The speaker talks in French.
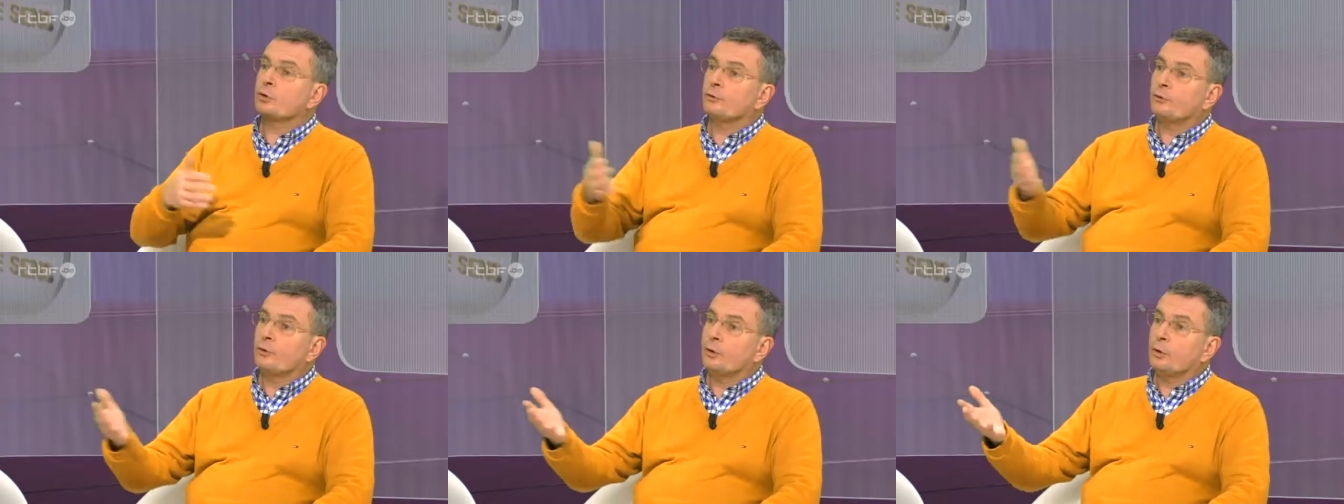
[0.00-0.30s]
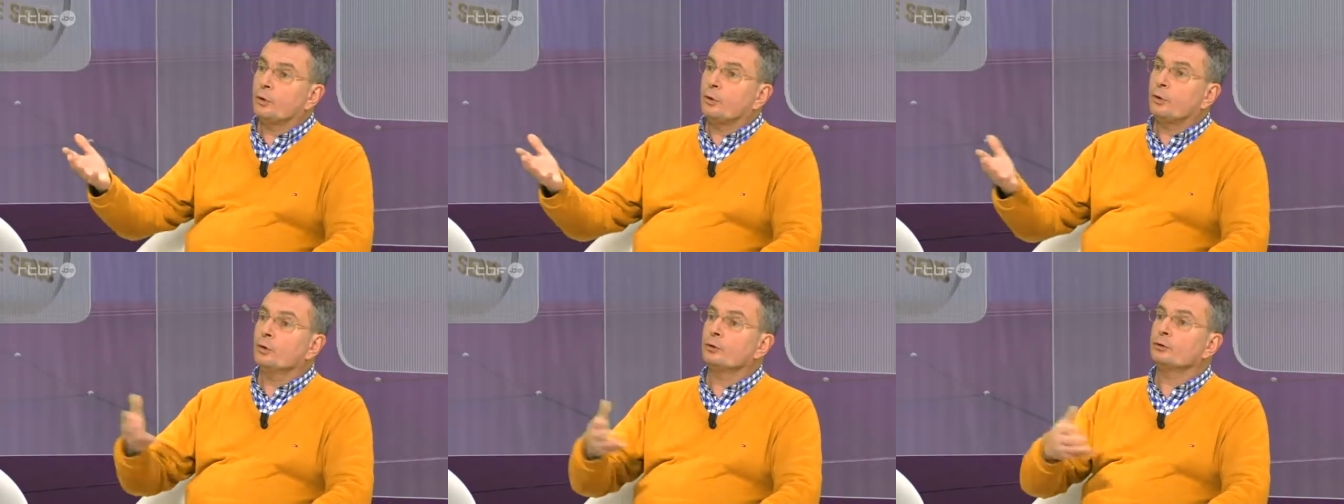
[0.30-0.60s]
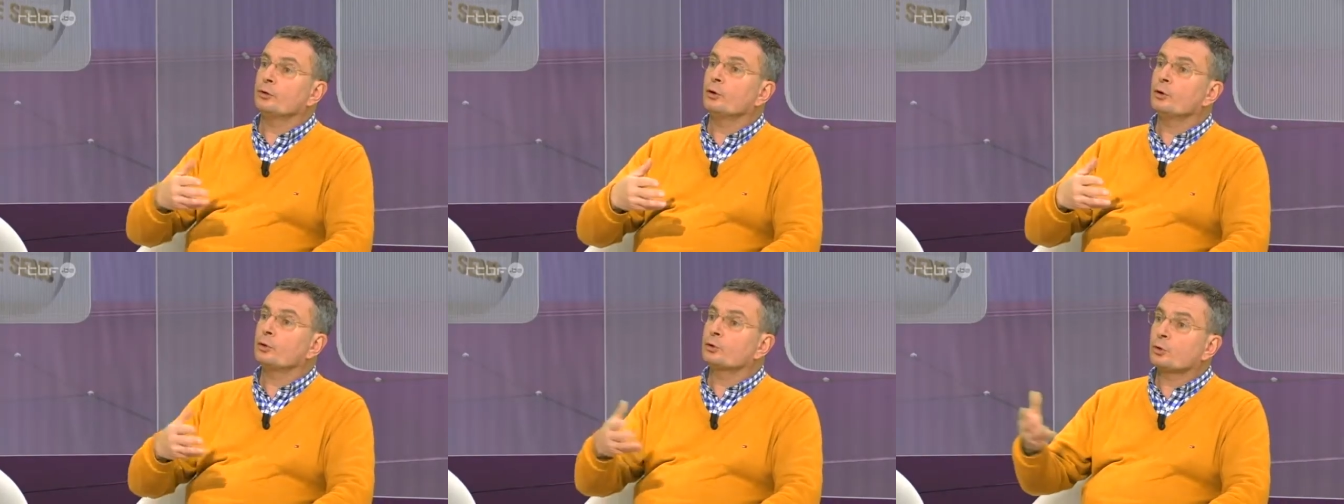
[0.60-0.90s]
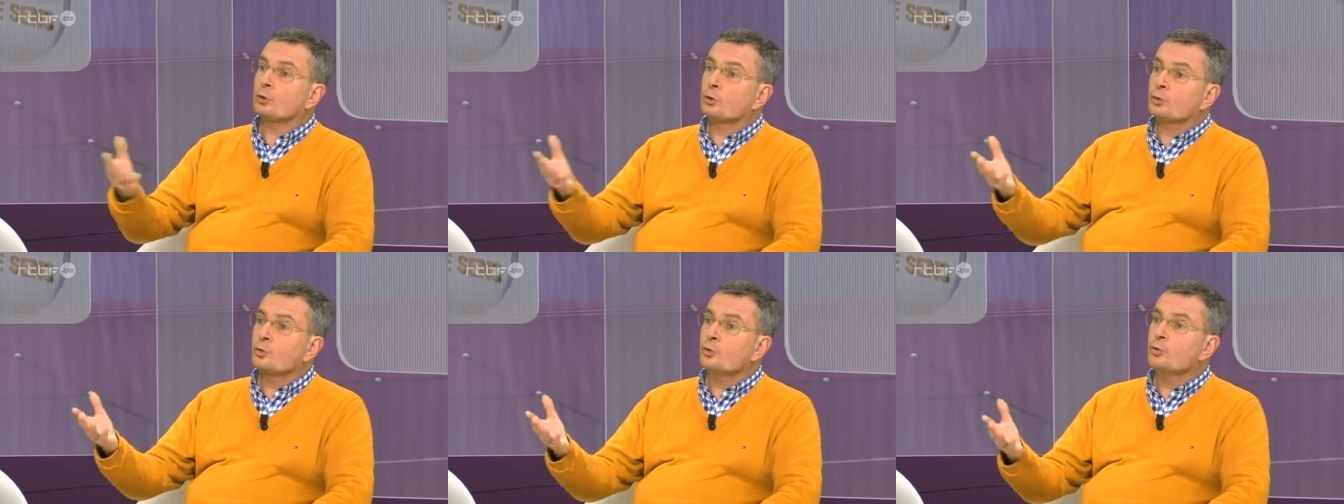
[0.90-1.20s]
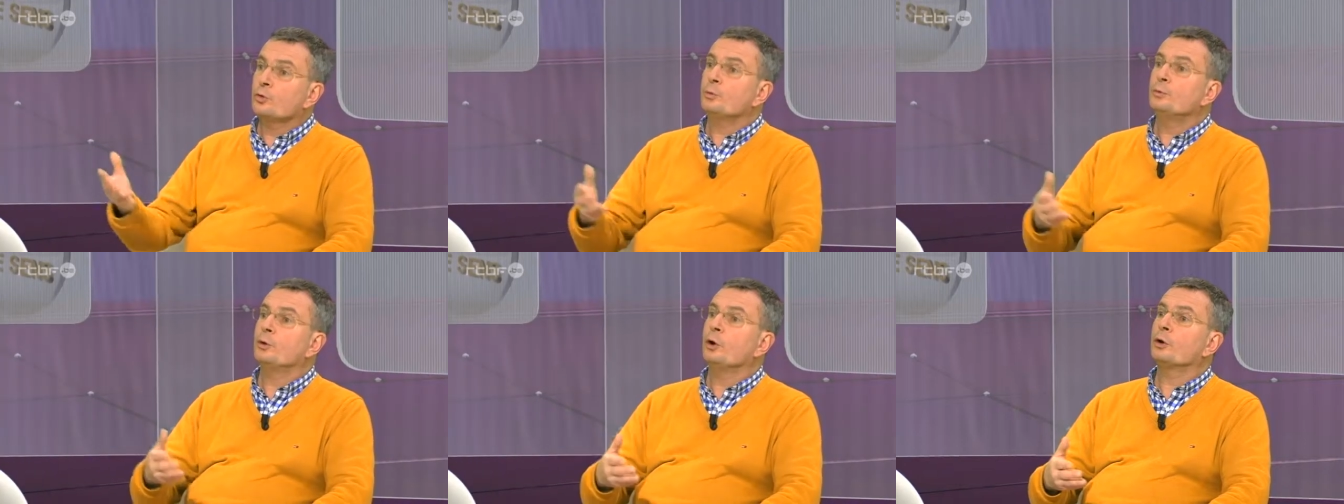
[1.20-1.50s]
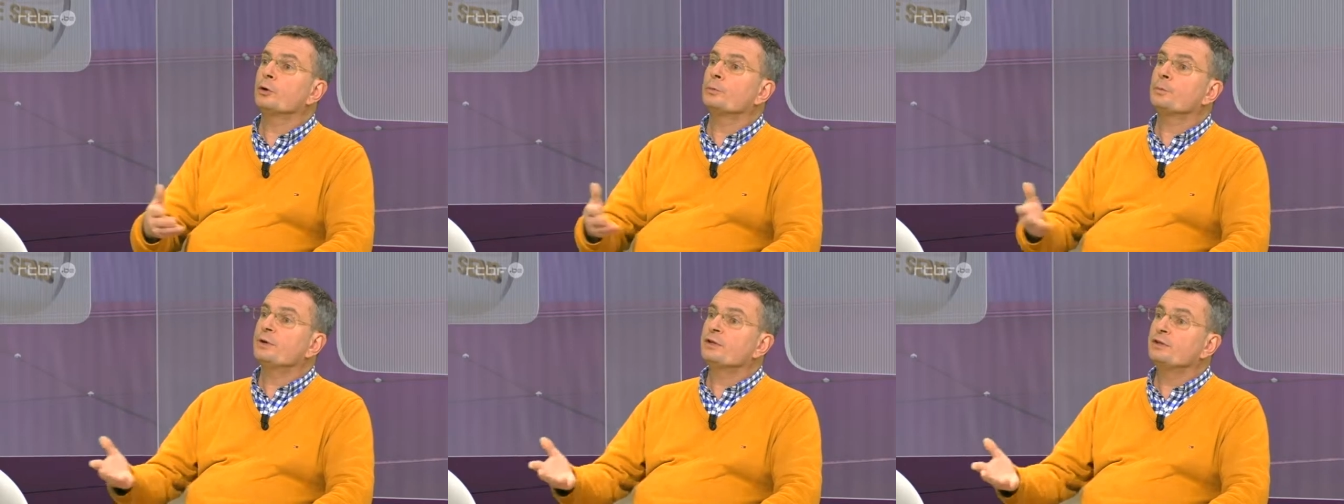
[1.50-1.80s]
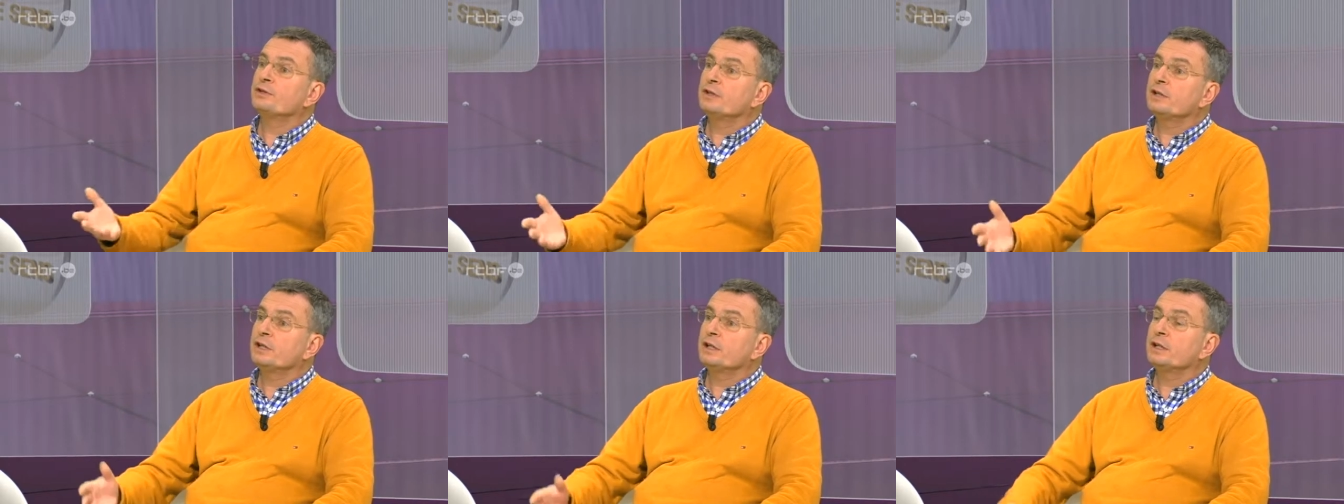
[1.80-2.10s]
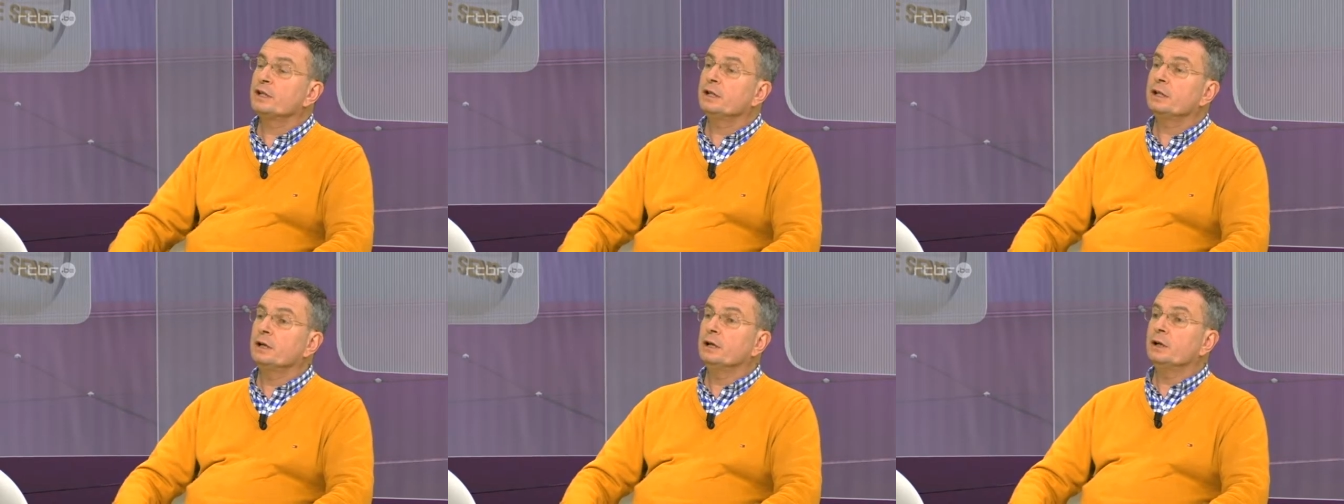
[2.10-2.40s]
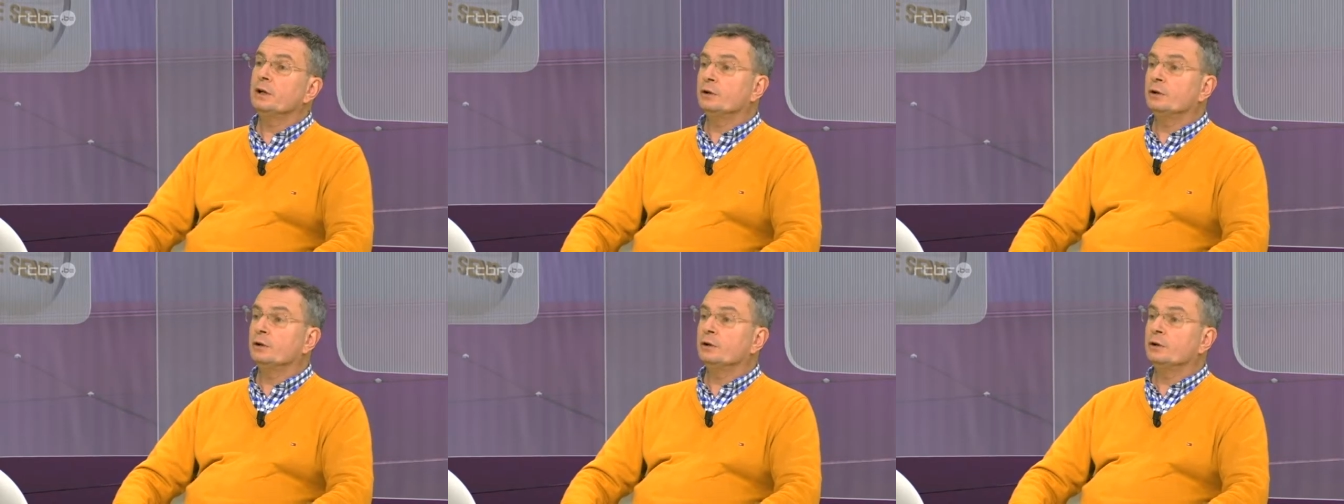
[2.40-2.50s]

enfants, dans notre couple, dans notre métier,